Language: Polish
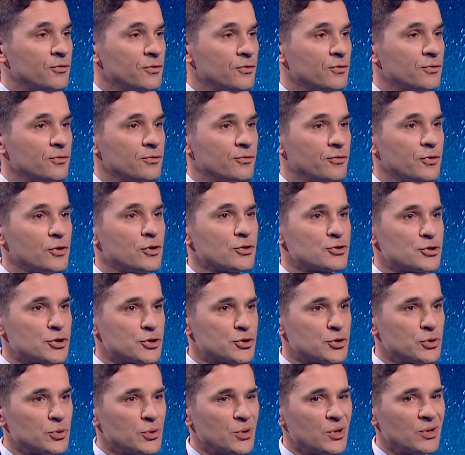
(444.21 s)

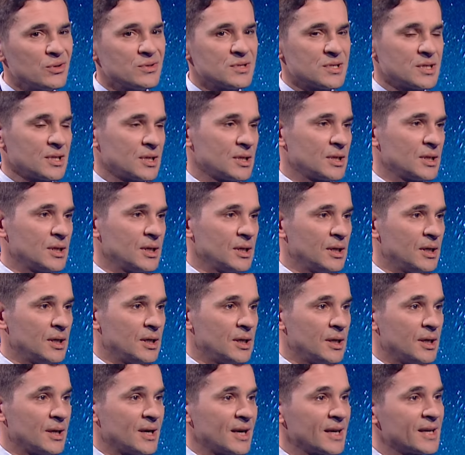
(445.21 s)
wykorzystujących e,
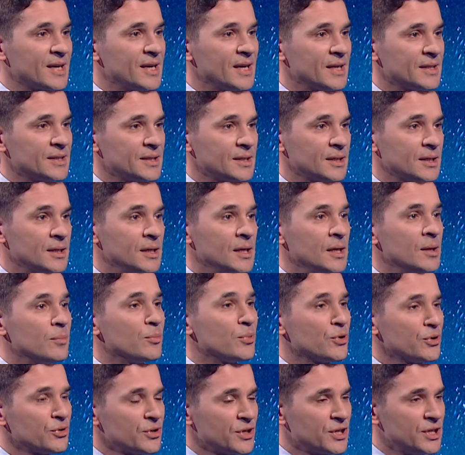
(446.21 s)
rakiety,
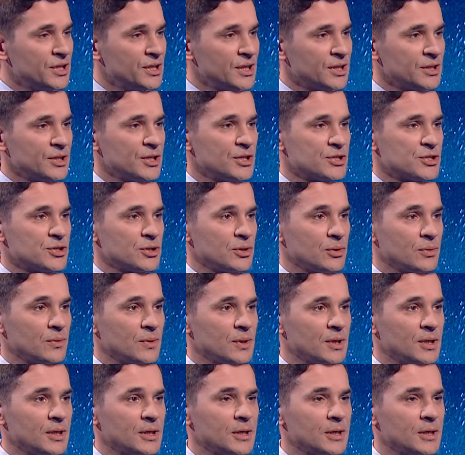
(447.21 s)
broń kinetyczną